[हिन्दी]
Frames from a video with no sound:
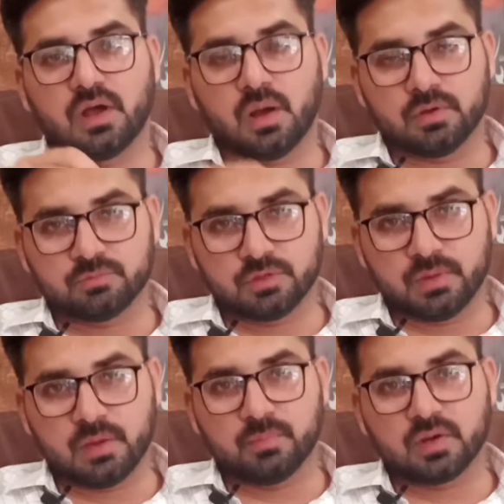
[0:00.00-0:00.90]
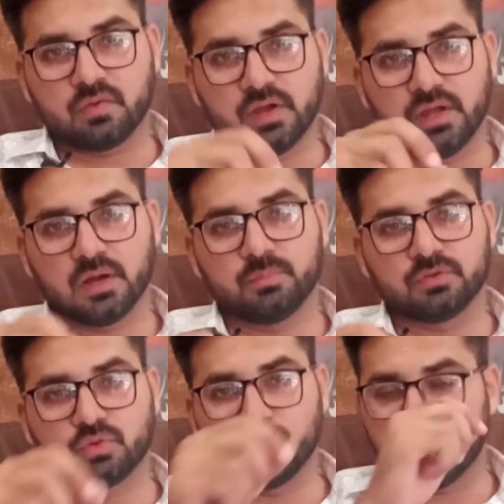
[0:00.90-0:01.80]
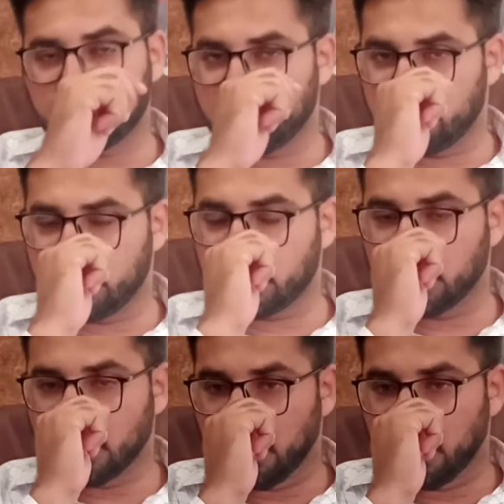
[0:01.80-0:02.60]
आप हमसे मैप मंगवाएँ आप इसको मैप में देखें